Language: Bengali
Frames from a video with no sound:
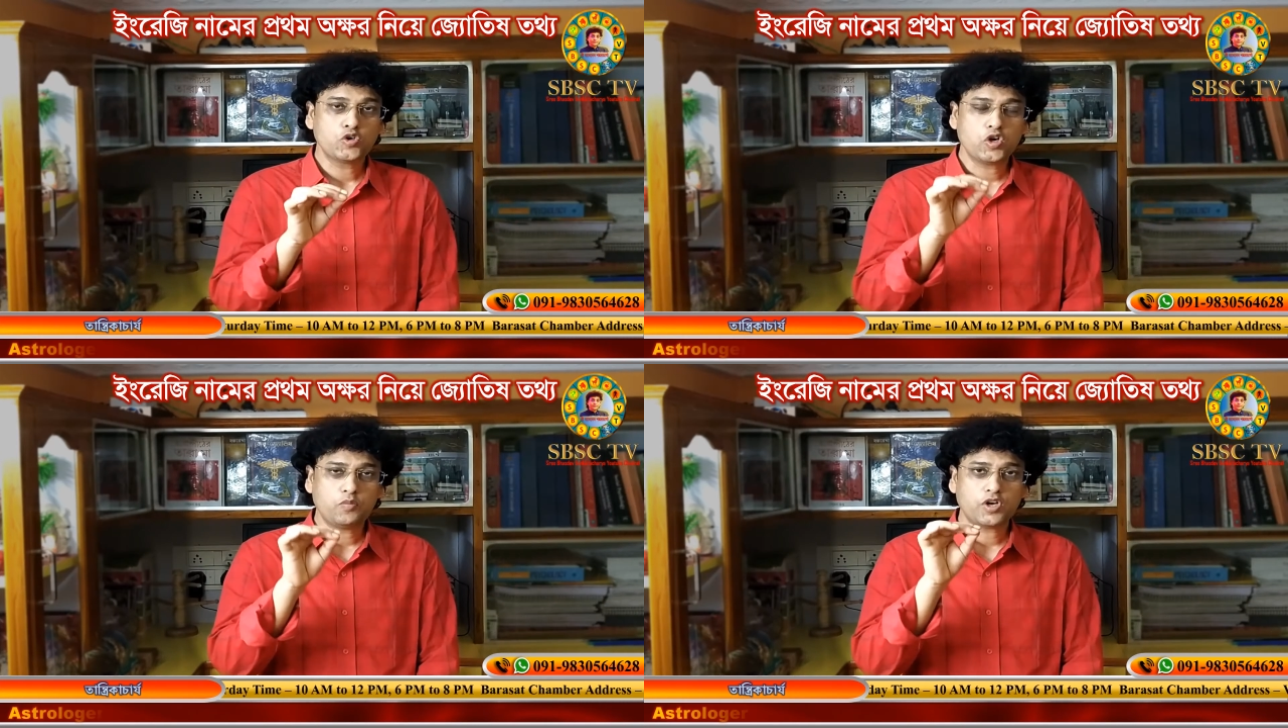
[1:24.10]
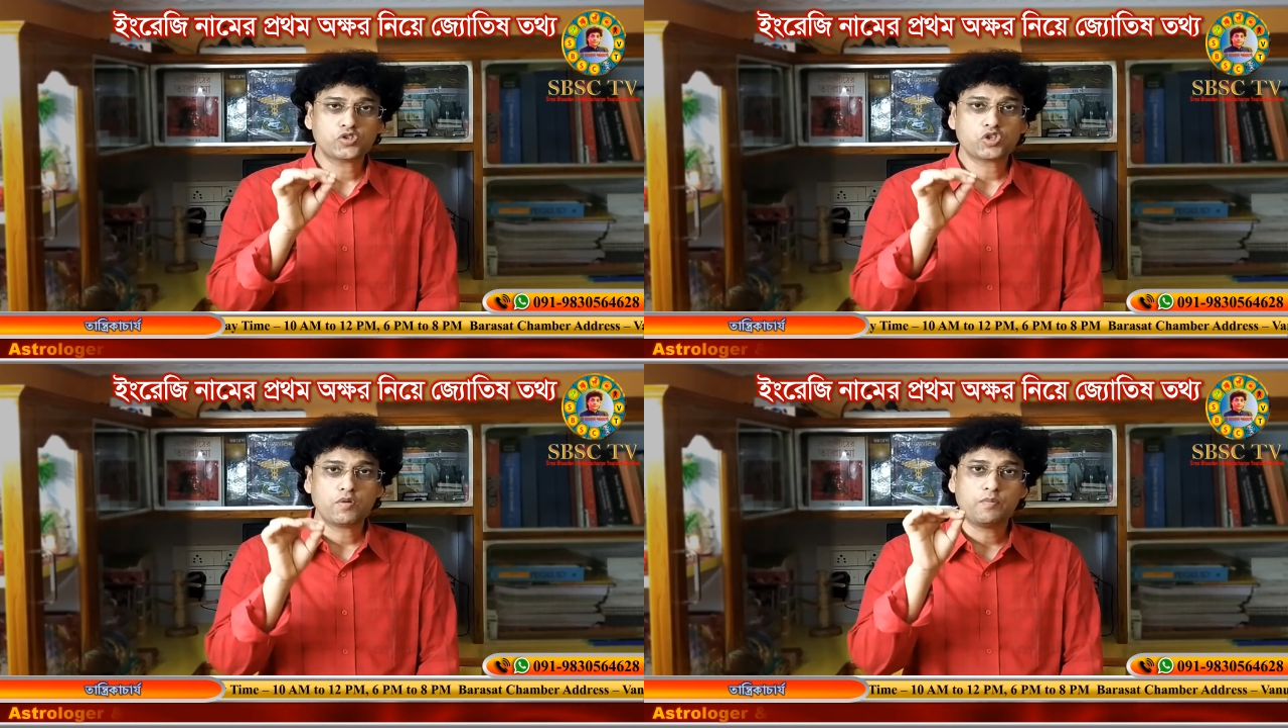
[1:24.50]
অন্ন
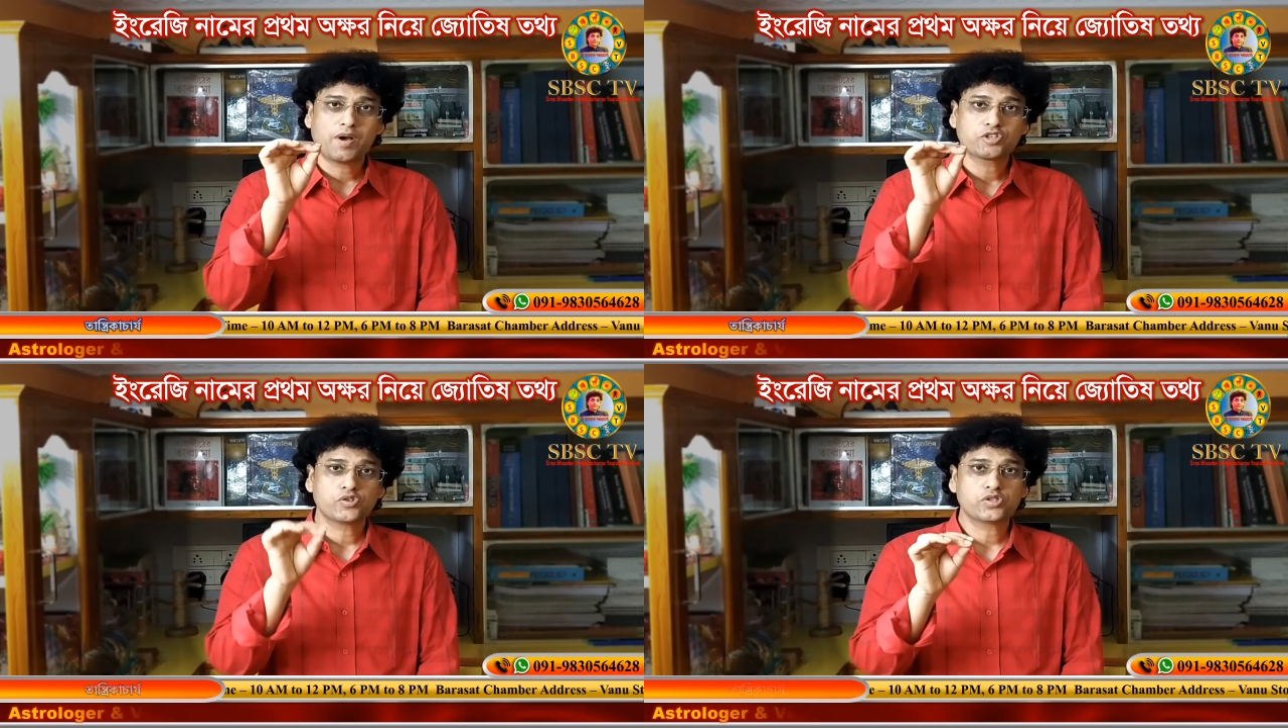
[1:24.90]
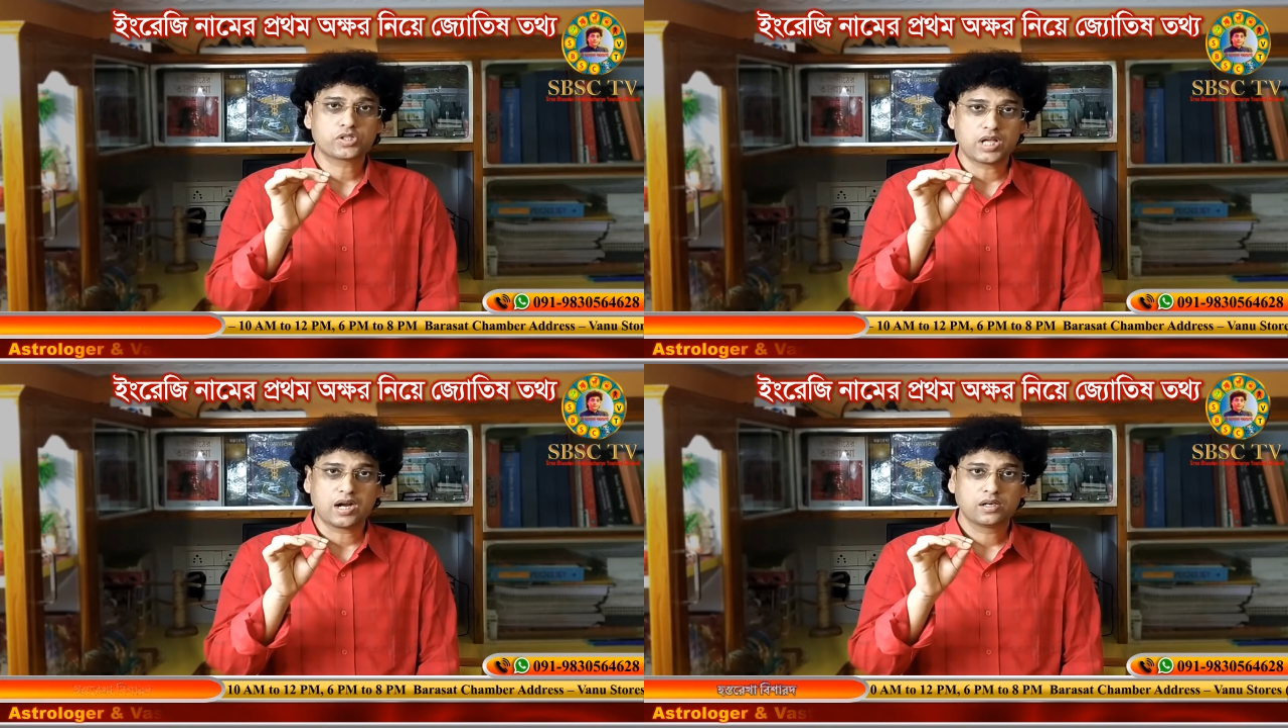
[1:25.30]
বস্ত্র
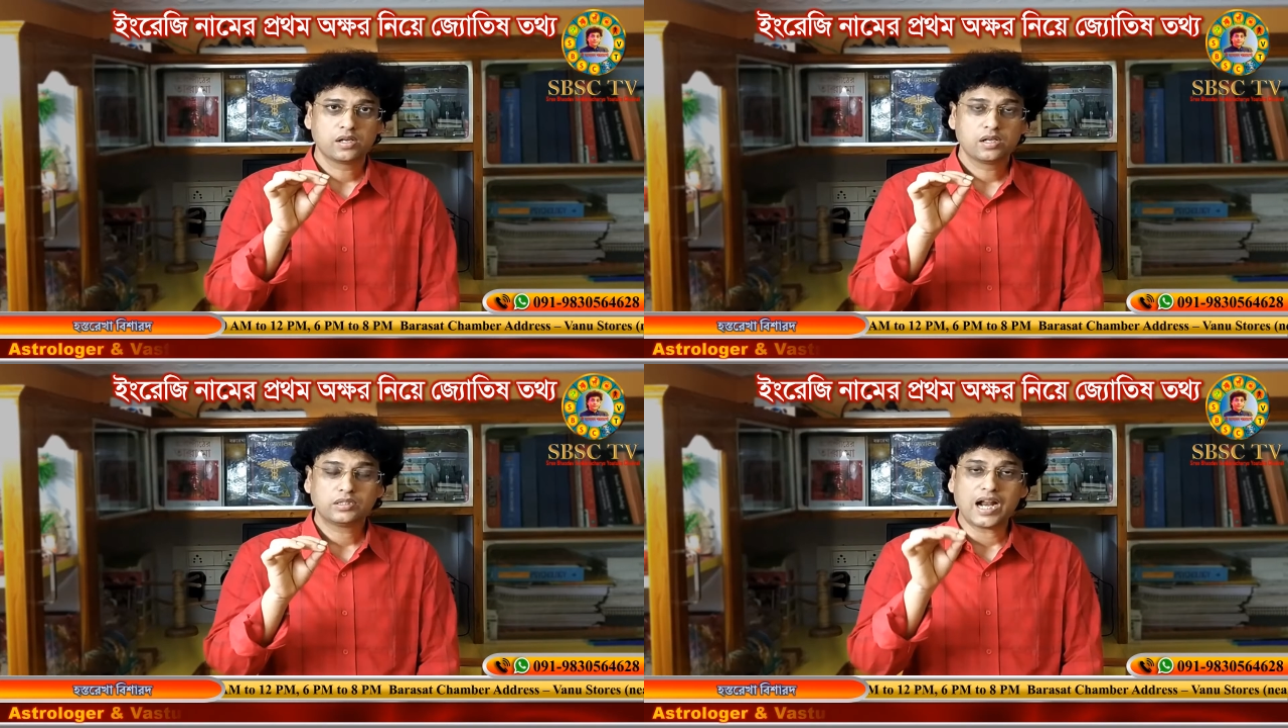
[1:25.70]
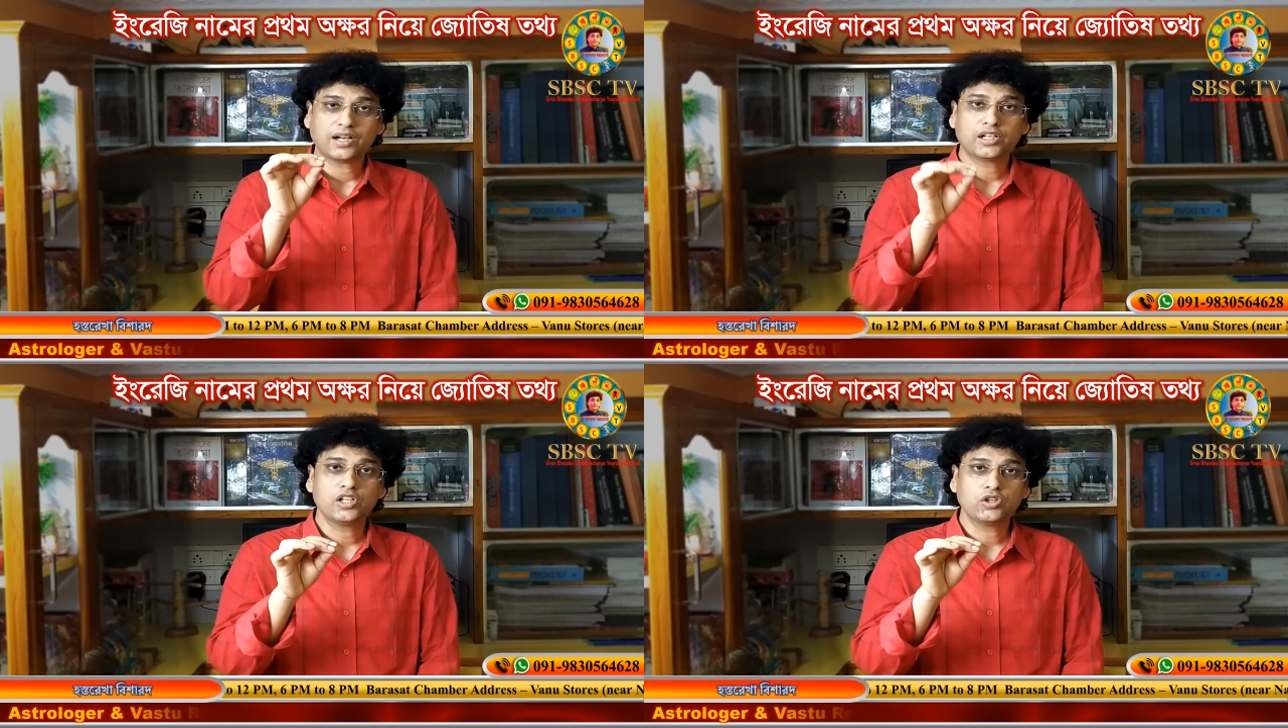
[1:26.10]
বাসস্থান
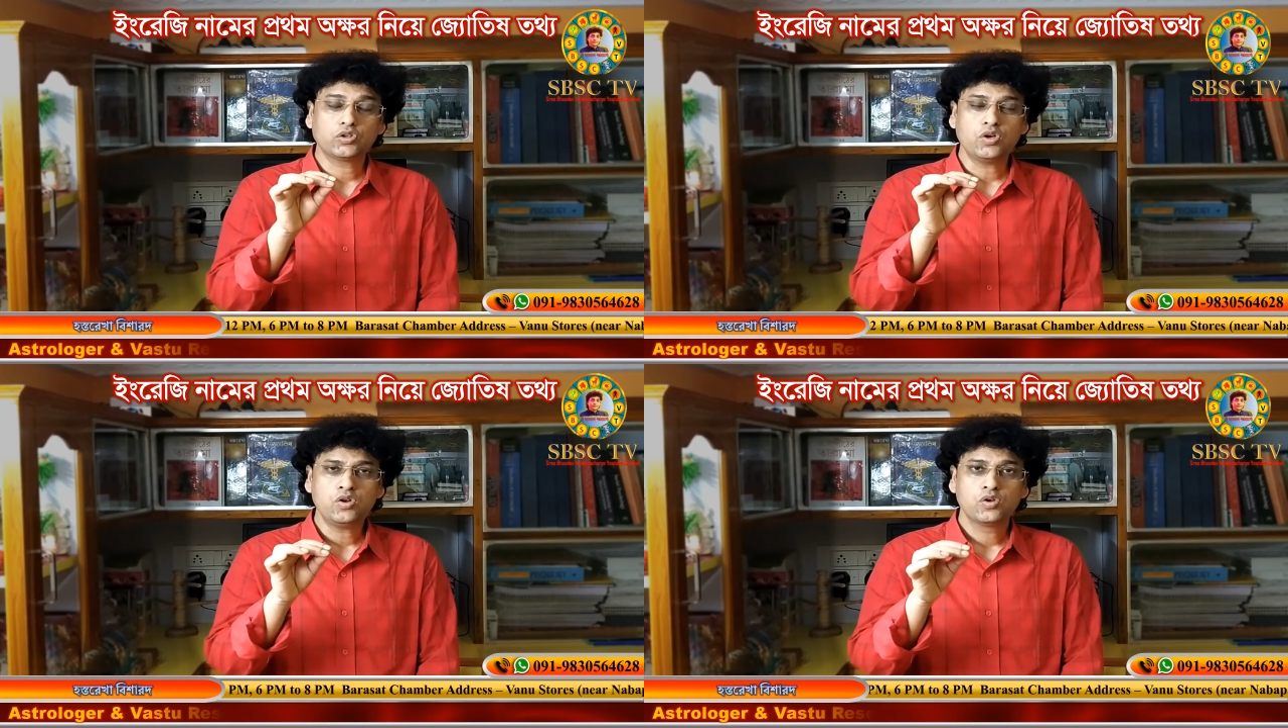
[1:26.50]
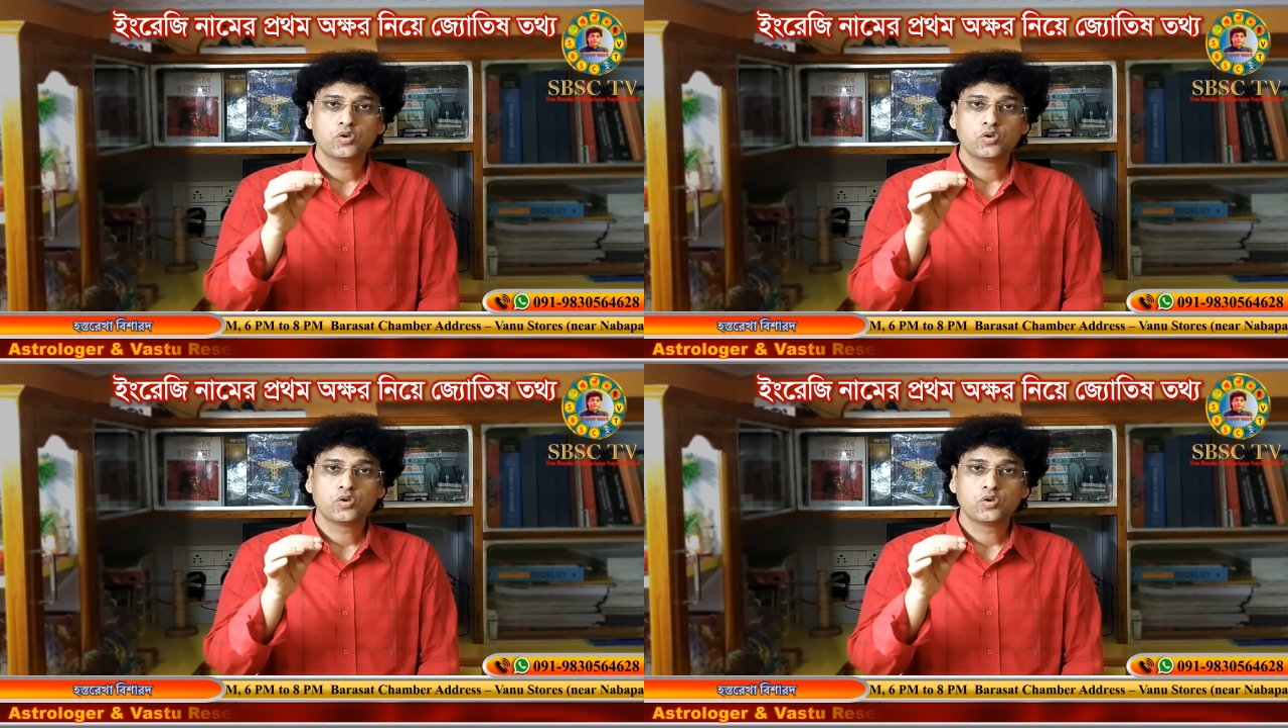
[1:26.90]
তার কিন্তু